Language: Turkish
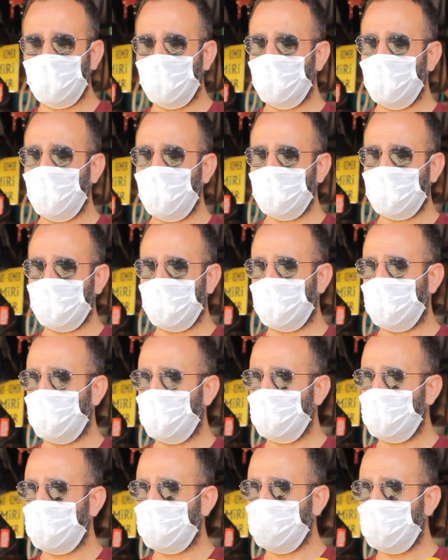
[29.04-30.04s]
Diyorlar ki
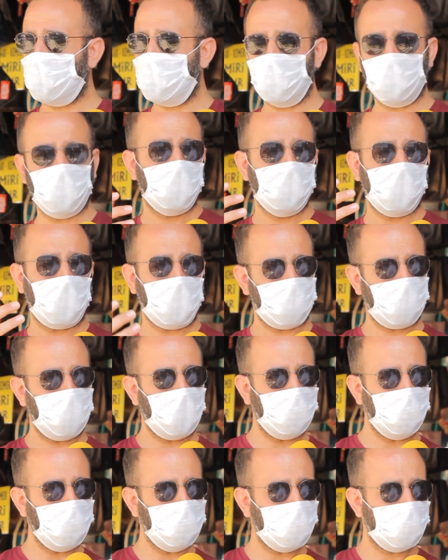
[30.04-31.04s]
Şimdi
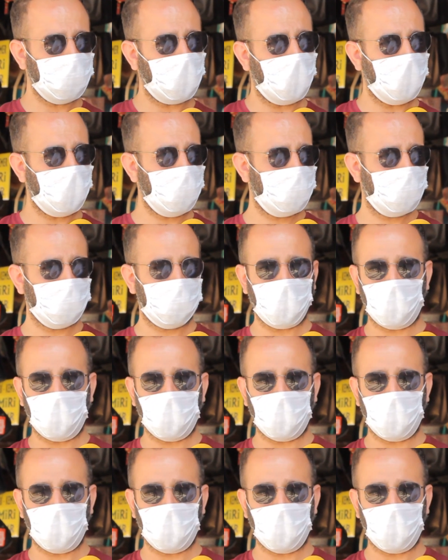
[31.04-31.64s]
yaşlılar nedir? Tarihti.